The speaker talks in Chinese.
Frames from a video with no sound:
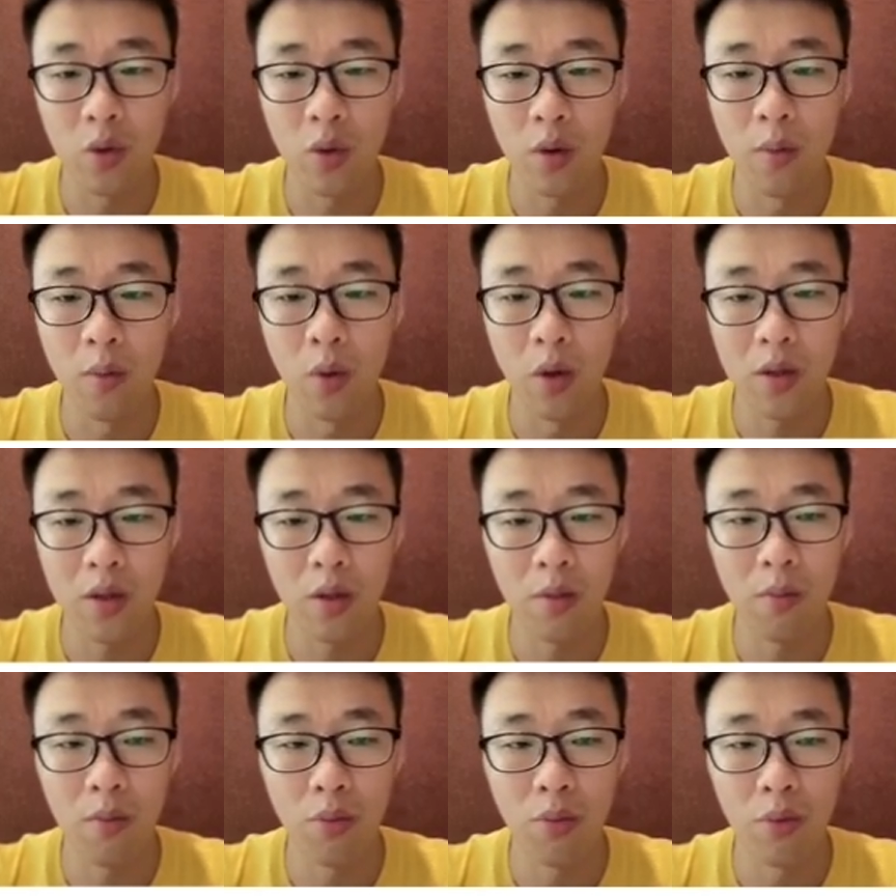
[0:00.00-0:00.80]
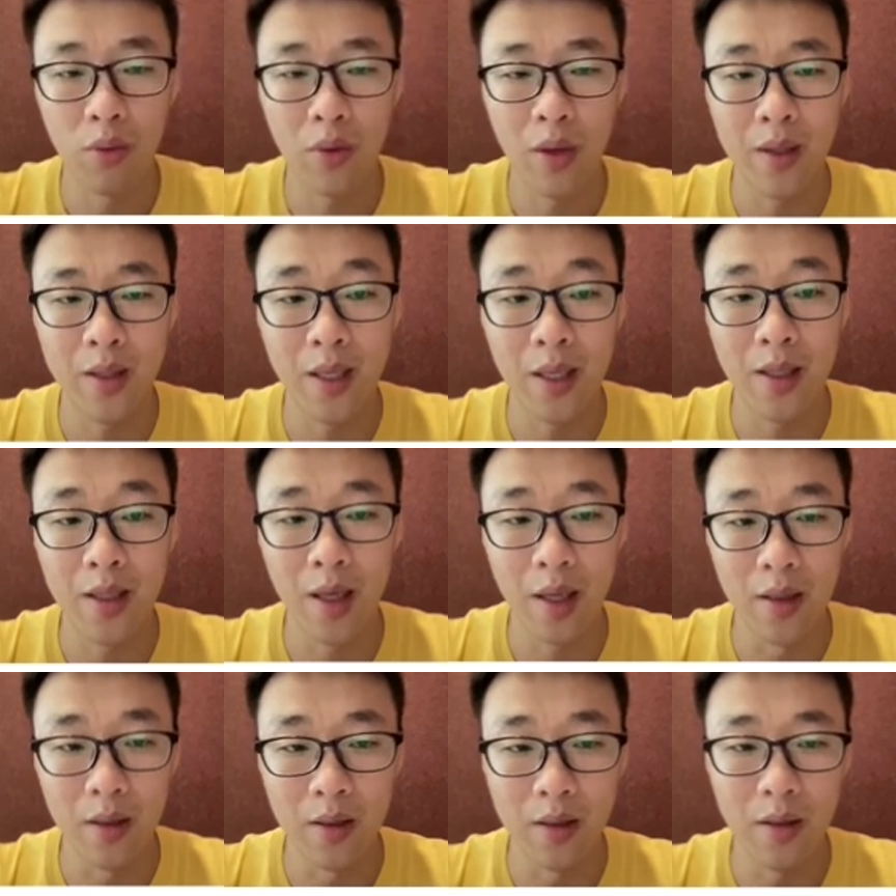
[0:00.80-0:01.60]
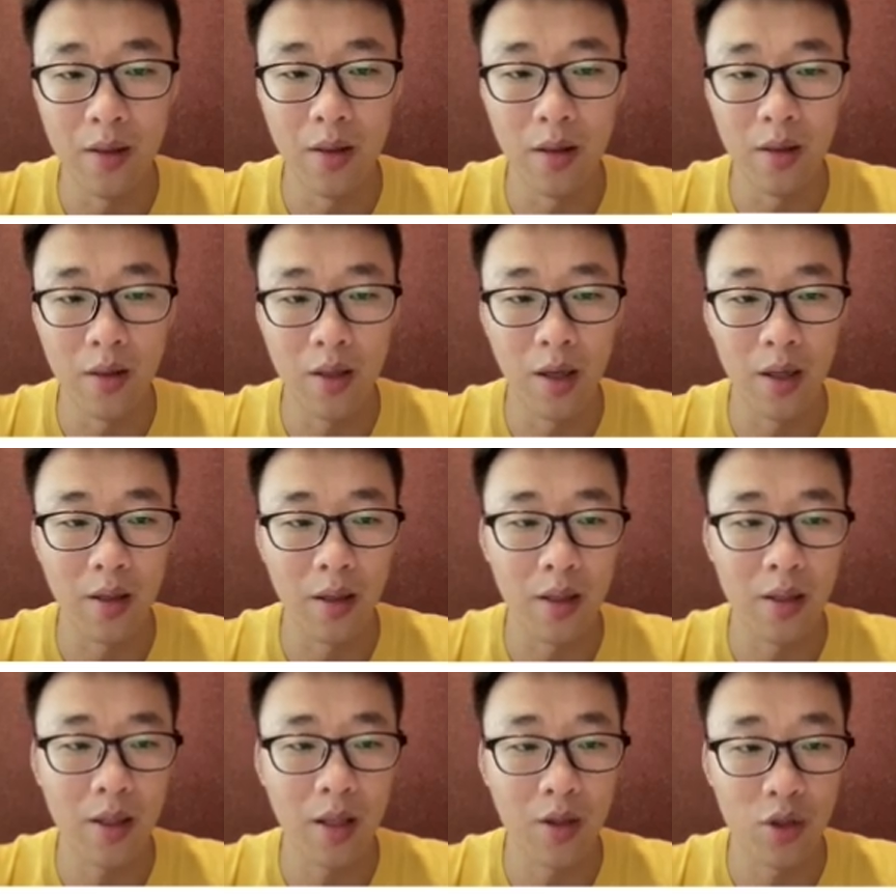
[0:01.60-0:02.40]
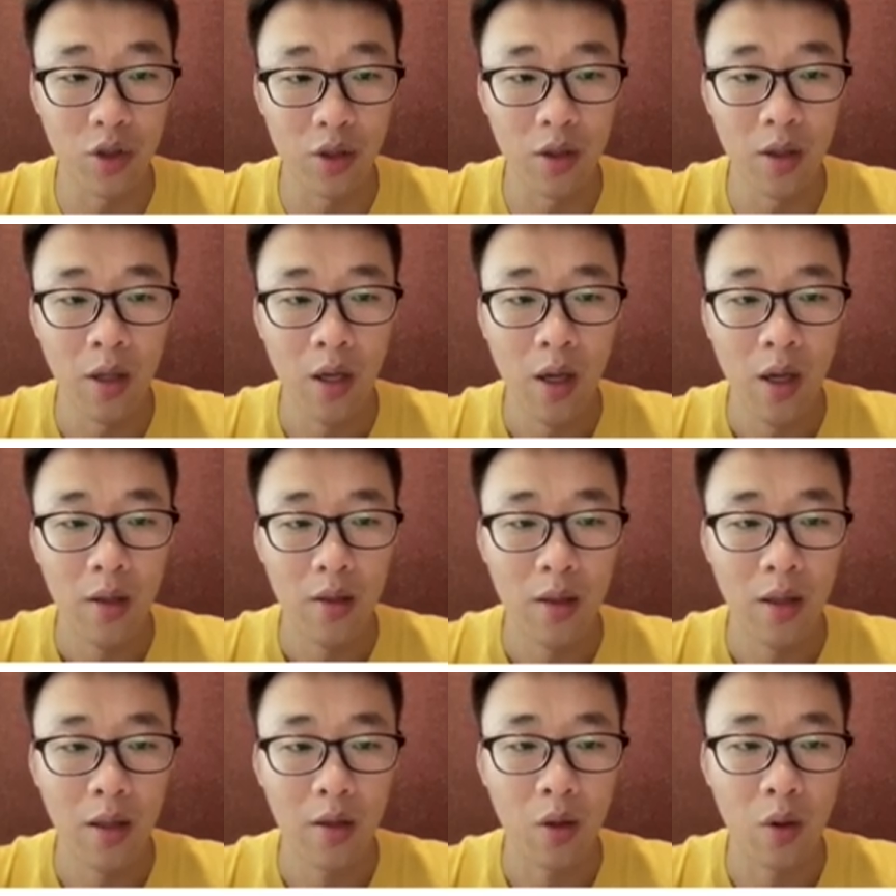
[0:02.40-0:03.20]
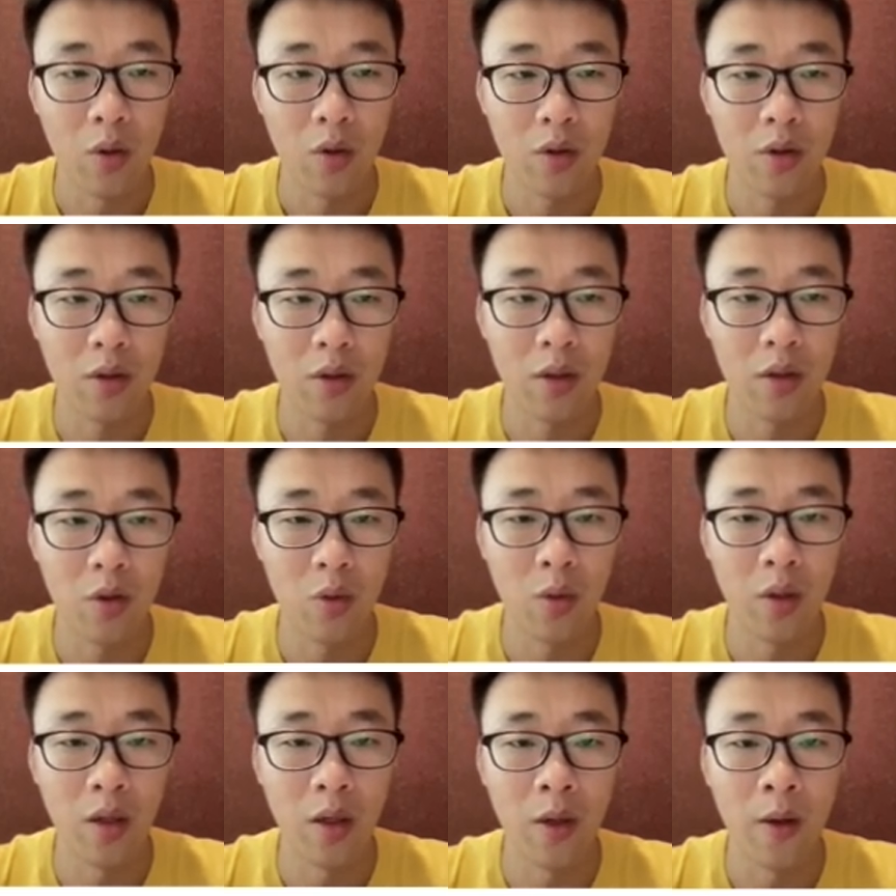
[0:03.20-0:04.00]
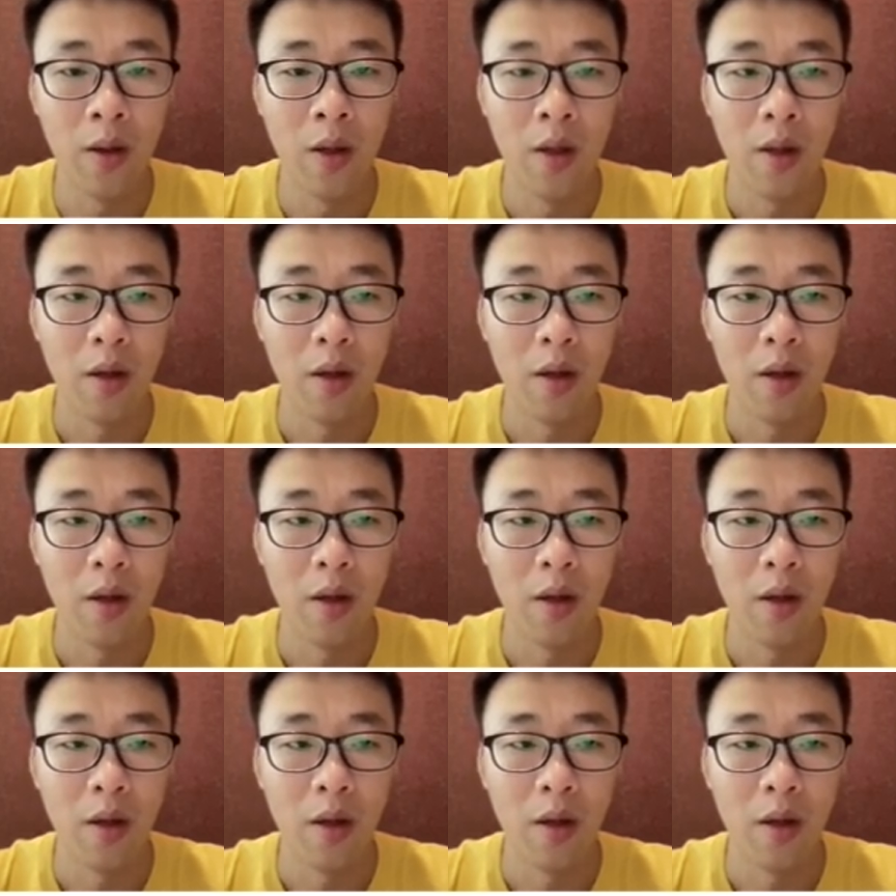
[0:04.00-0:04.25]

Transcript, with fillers: 域模型不断在演进的这样一个现实。那同时呢，因为